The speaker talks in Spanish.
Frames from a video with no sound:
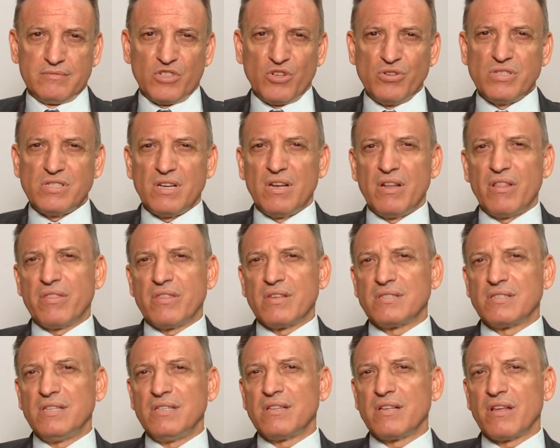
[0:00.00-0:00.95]
Hoy se
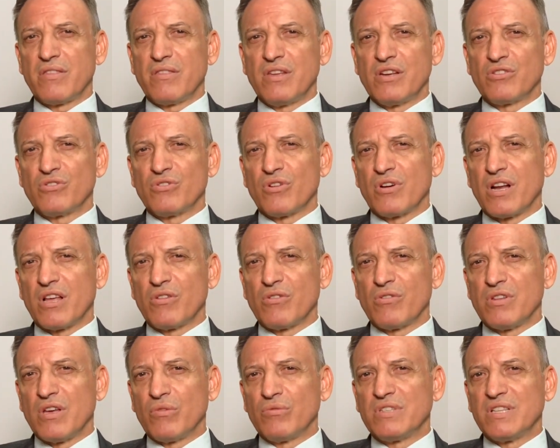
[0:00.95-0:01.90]
necesita cierto
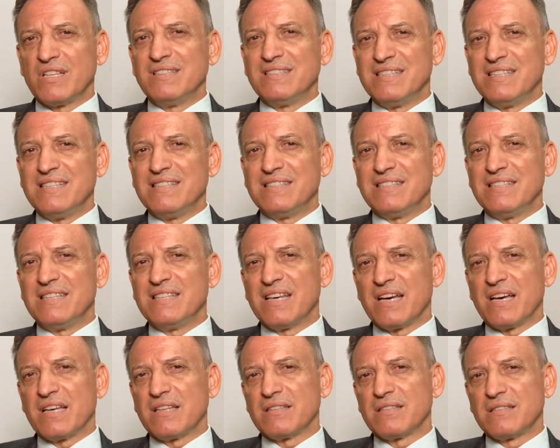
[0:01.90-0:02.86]
grado de
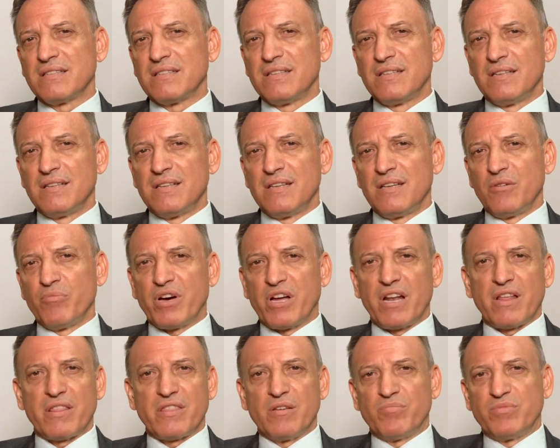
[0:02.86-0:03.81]
autenticidad
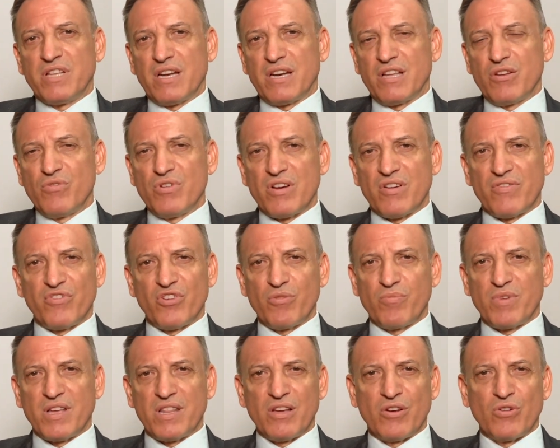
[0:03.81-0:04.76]
para aceptar que una
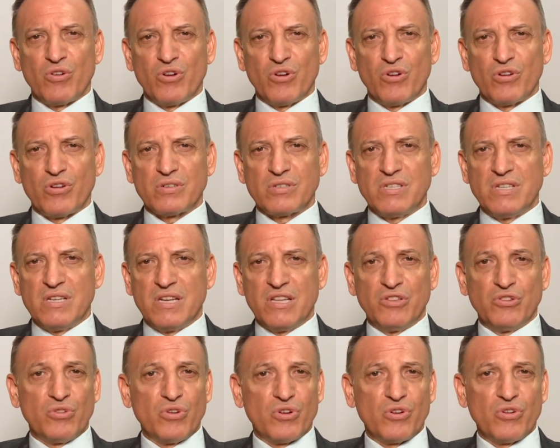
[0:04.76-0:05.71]
forma de color sin
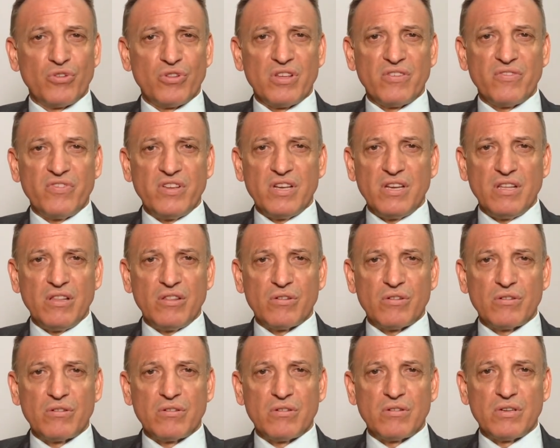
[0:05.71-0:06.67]
entorno
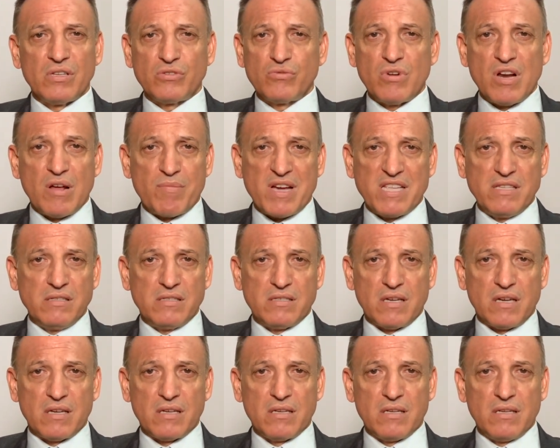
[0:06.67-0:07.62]
definido es una
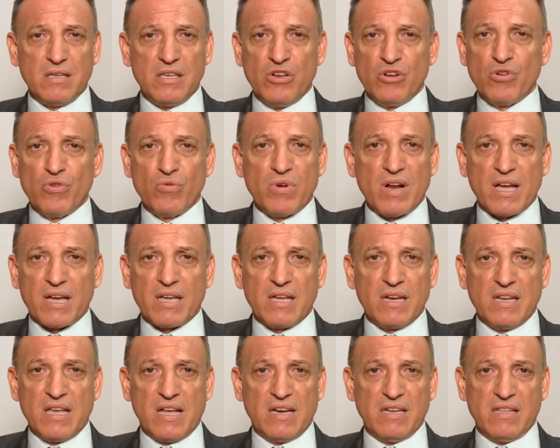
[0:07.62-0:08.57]
mancha y no una
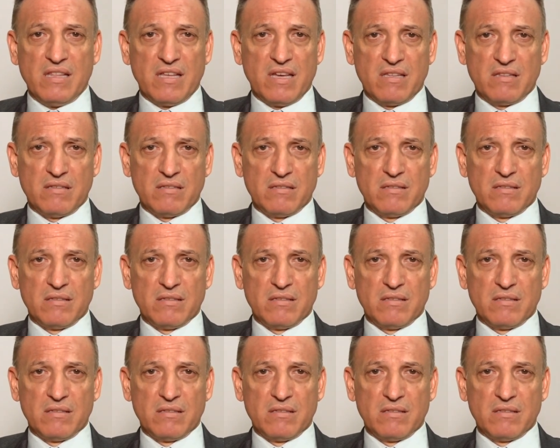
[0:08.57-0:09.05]
genialidad.